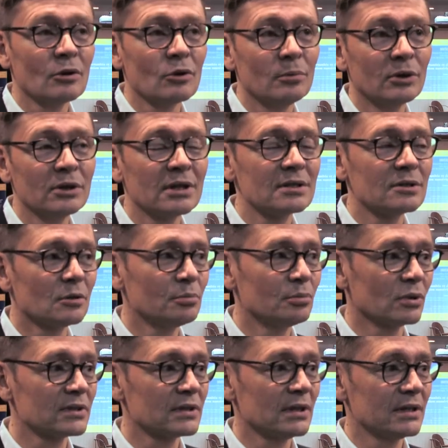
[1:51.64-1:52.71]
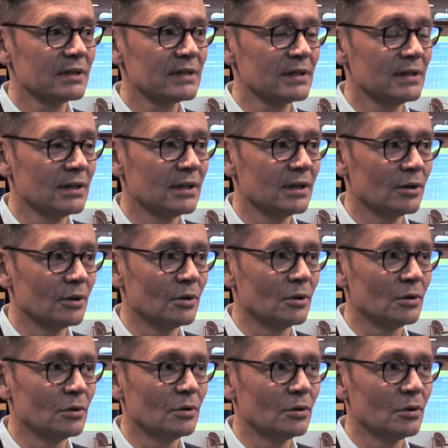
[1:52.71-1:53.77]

Le bon exemple pour ça, c'est euh,